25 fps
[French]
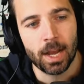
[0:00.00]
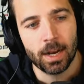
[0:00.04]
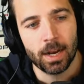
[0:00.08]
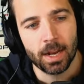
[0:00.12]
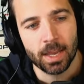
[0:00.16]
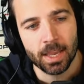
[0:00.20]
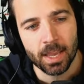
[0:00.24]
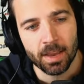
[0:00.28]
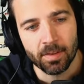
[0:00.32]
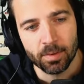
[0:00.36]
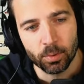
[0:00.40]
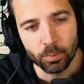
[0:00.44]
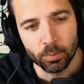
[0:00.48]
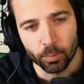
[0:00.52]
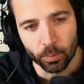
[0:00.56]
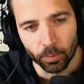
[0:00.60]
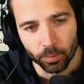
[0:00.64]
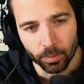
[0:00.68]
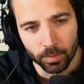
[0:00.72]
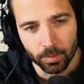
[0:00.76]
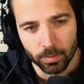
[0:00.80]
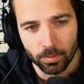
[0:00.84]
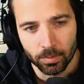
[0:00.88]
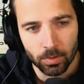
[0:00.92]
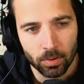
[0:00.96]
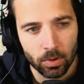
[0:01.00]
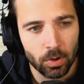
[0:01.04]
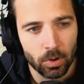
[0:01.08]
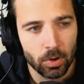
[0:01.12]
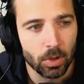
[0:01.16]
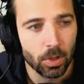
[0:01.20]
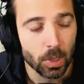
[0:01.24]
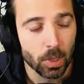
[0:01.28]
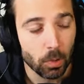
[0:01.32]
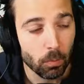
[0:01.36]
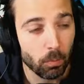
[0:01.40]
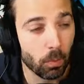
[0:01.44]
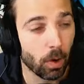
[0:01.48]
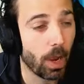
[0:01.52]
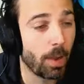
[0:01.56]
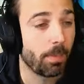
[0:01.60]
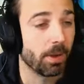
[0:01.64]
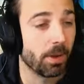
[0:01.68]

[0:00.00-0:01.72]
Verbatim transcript: là, il y avait du monde. Ouais,